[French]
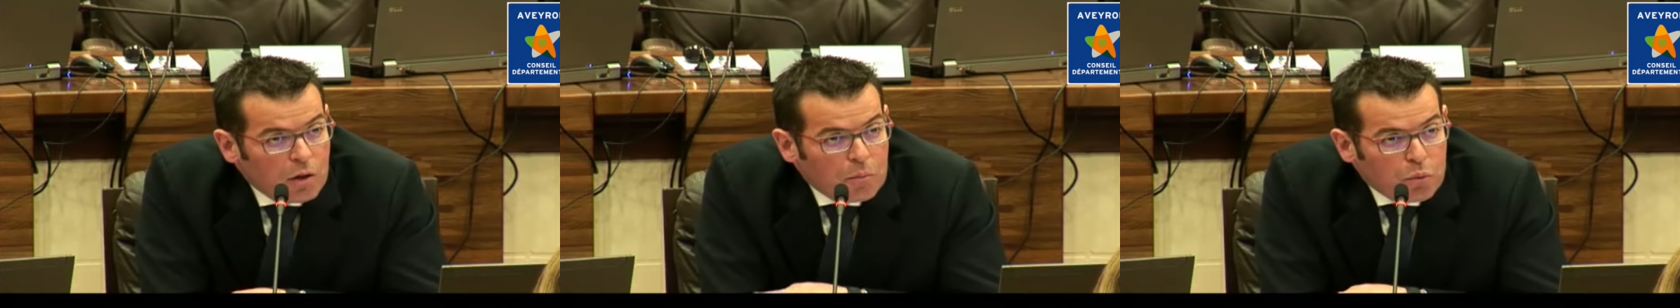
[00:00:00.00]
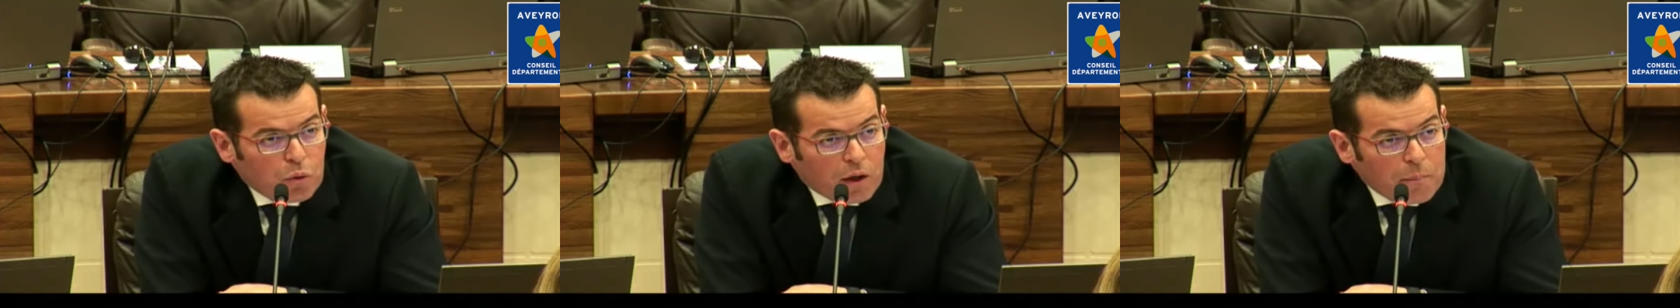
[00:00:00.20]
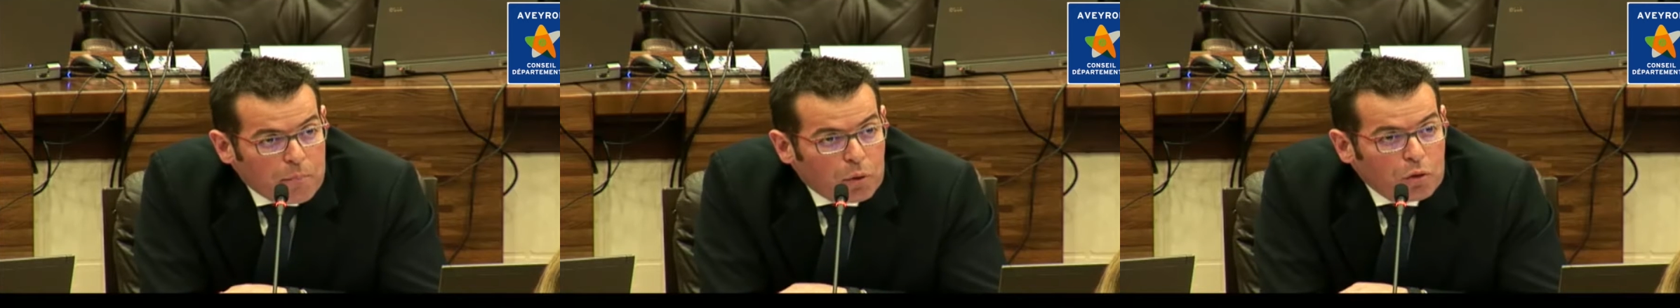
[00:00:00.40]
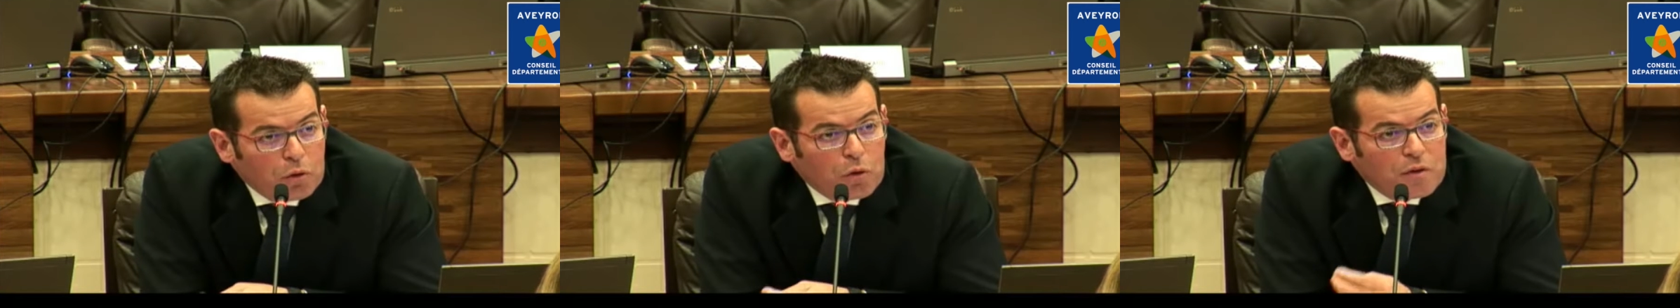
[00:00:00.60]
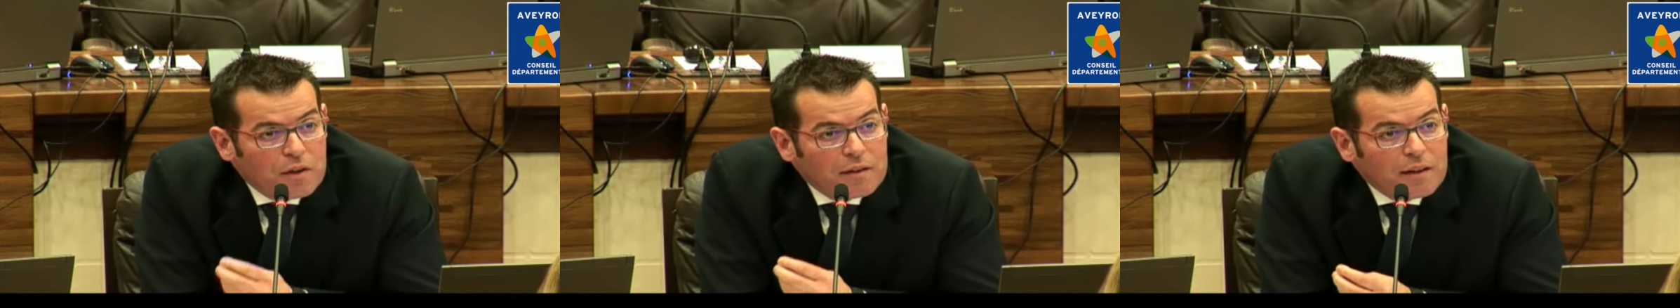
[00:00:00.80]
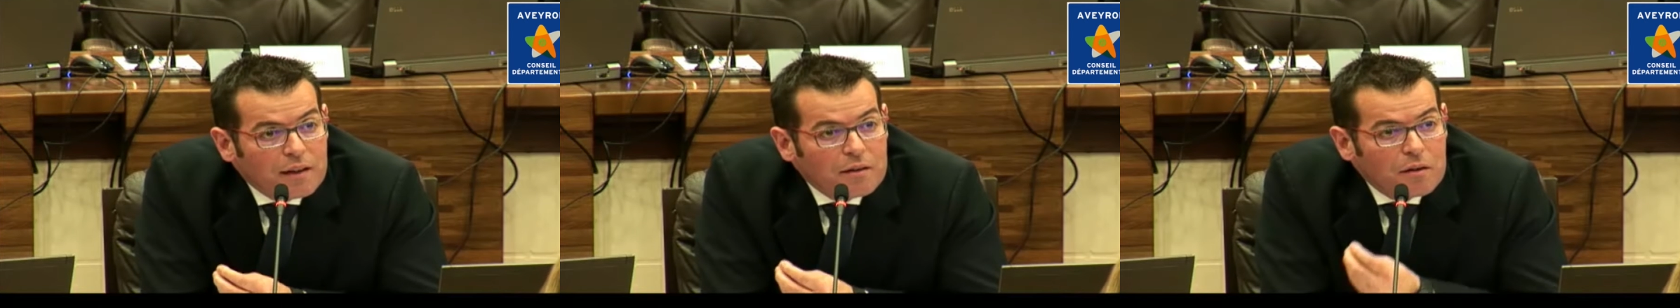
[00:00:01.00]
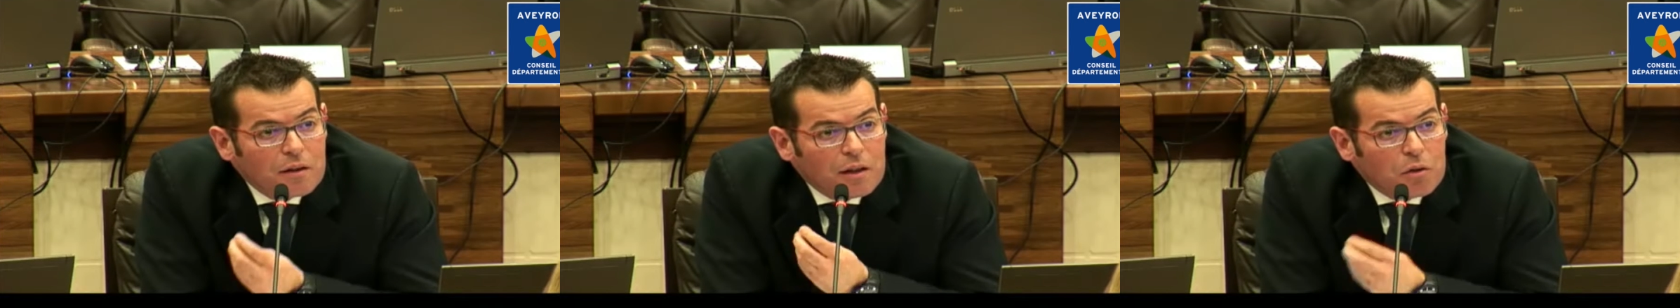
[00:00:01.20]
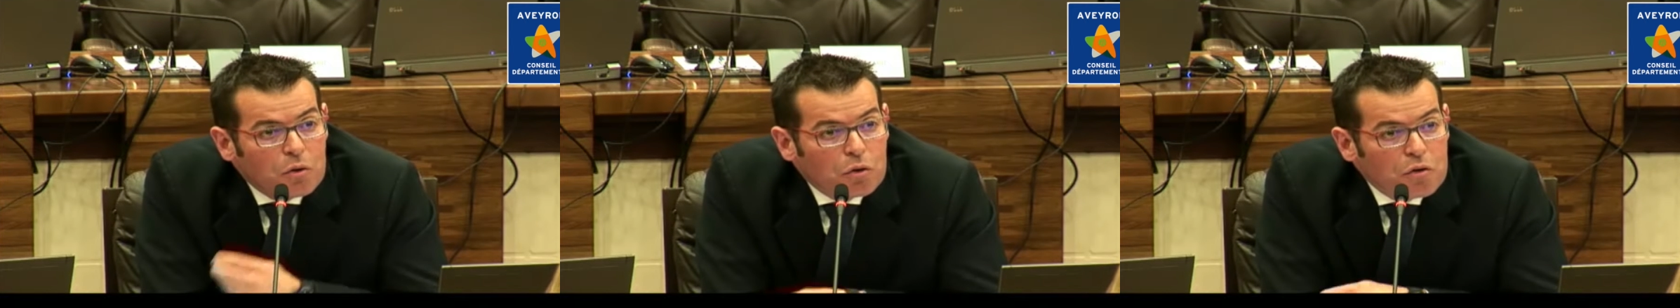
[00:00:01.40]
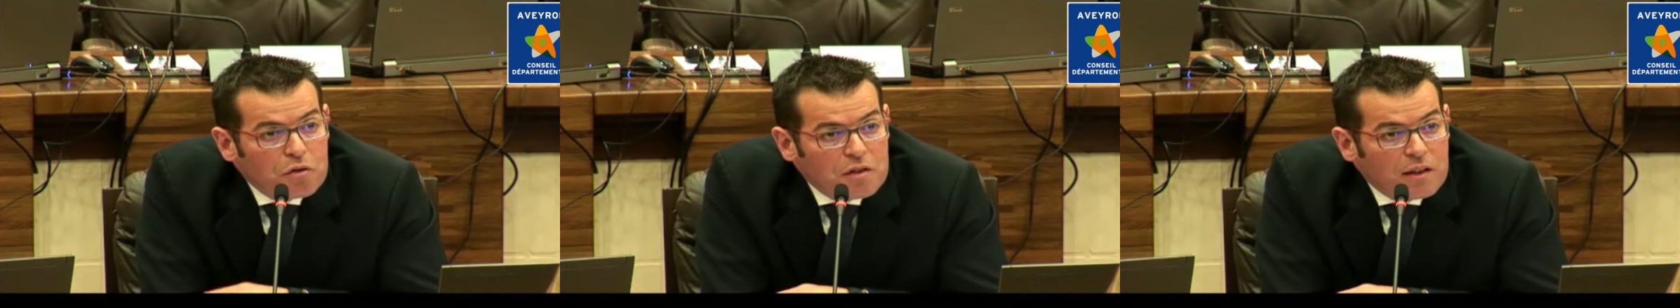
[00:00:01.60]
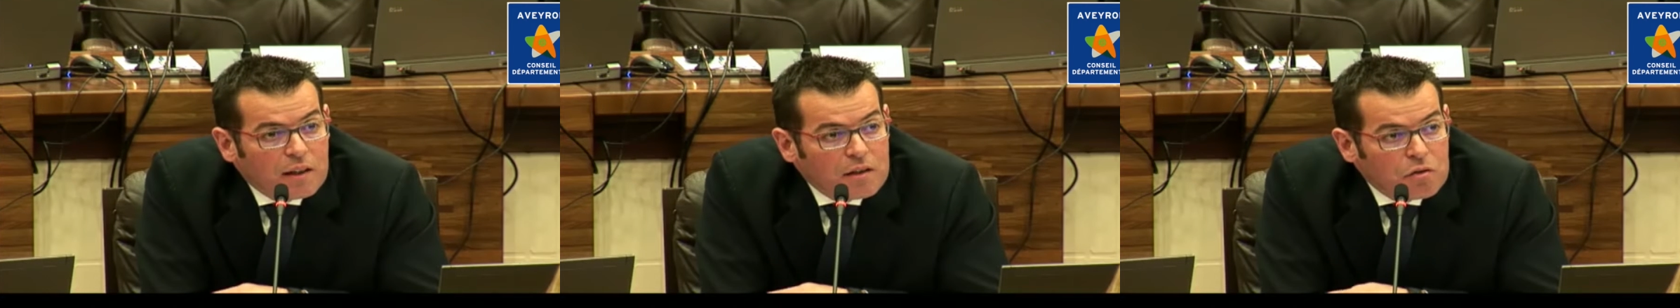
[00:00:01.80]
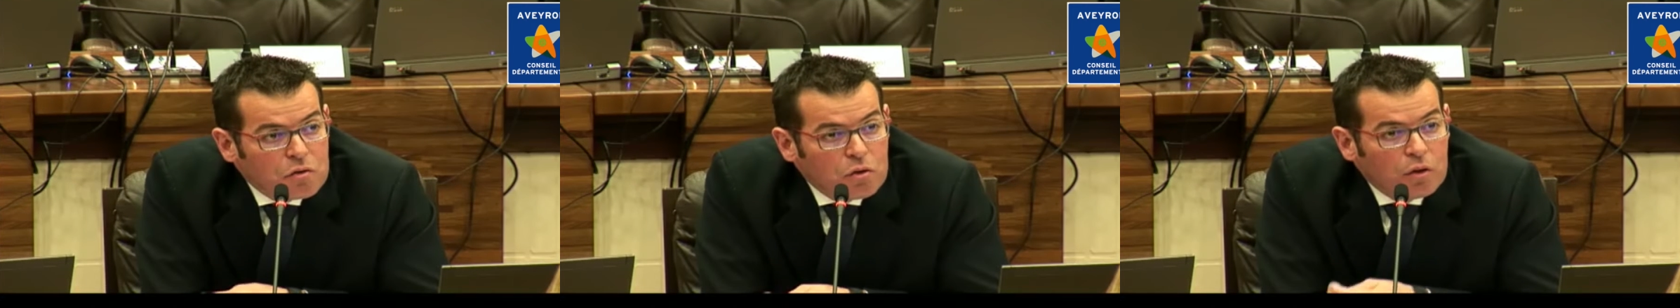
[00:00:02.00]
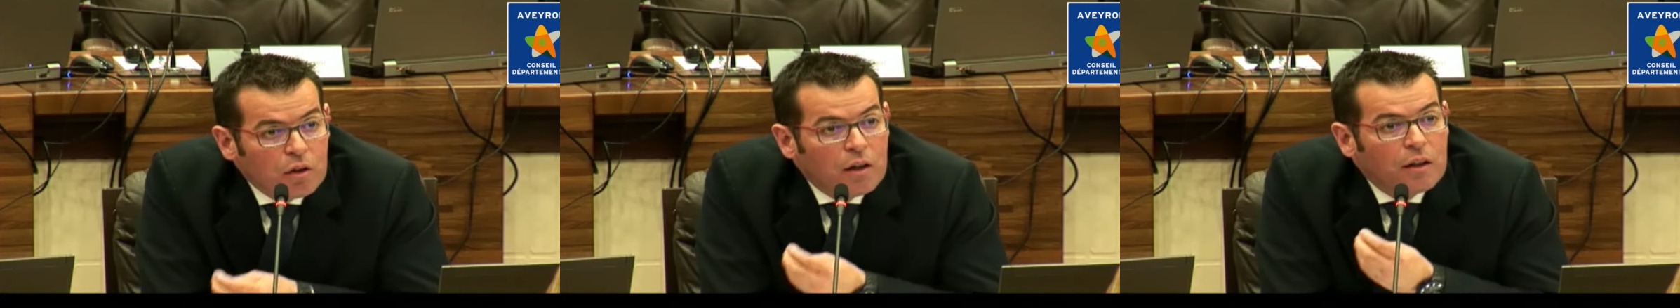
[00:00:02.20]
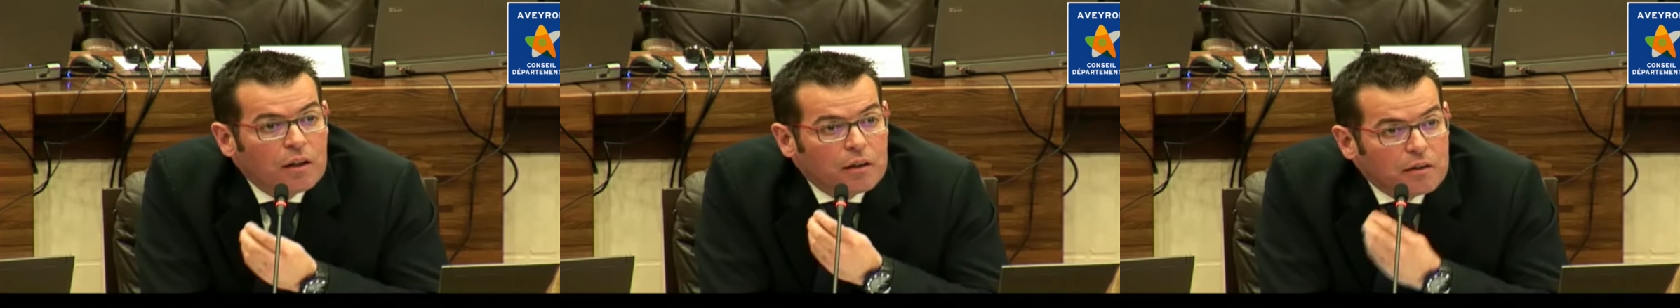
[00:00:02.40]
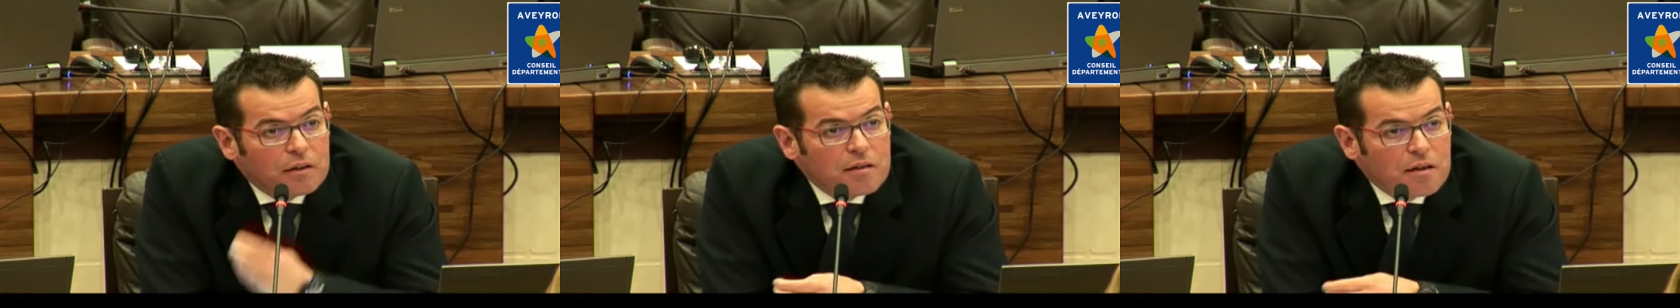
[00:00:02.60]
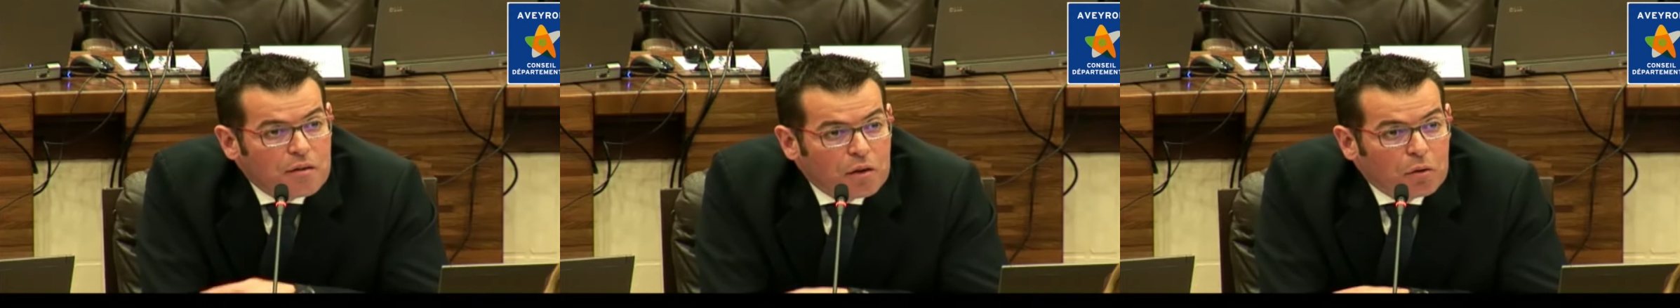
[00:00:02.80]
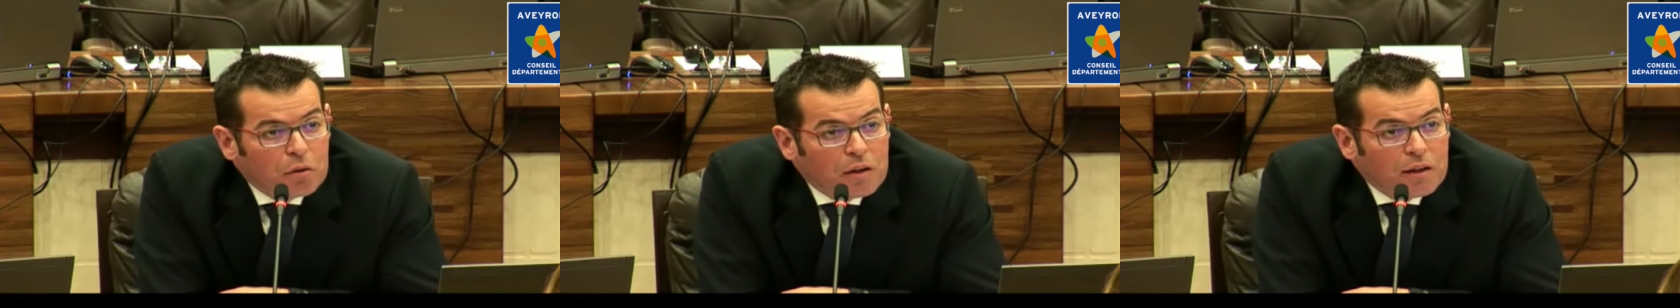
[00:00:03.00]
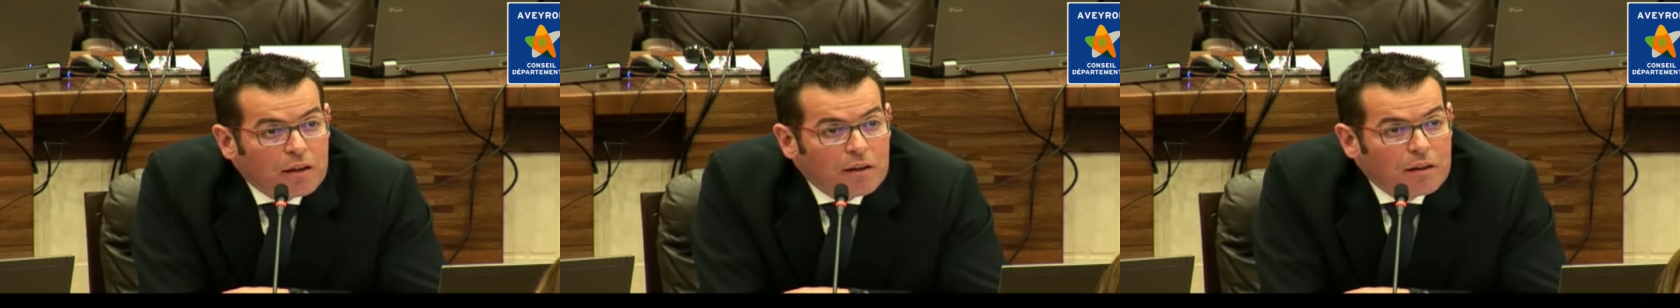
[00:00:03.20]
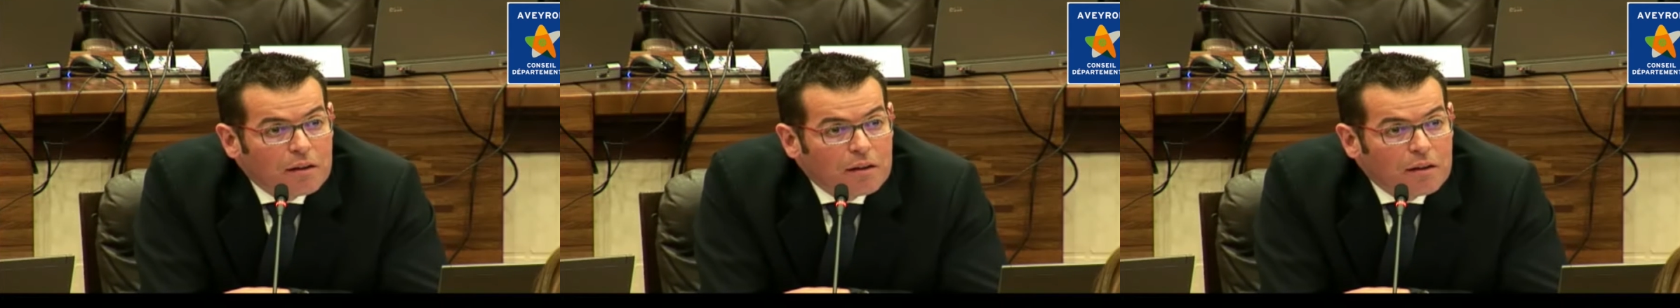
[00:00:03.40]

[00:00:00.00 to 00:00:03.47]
pour répondre aux attentes et aux considérations des Aveyronnais.